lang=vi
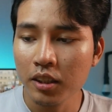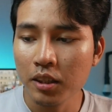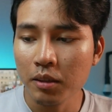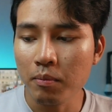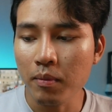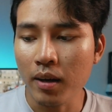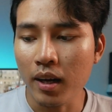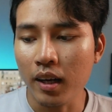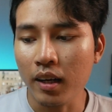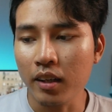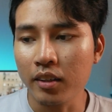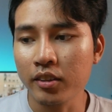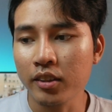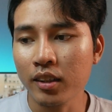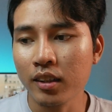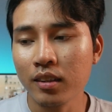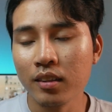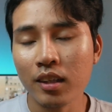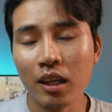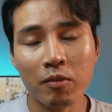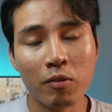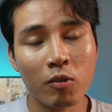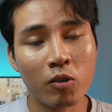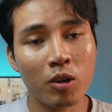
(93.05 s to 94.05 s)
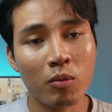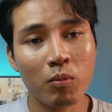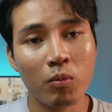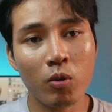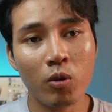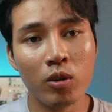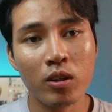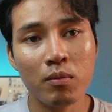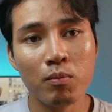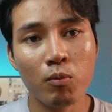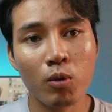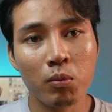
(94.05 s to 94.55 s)
bà chẳng iPhone
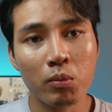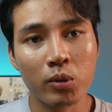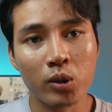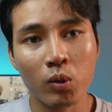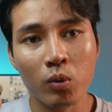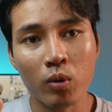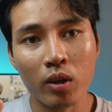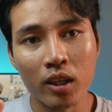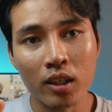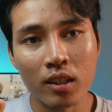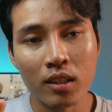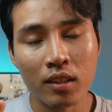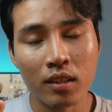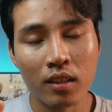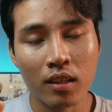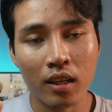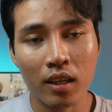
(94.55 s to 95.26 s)
14 buồn bị tụ ấy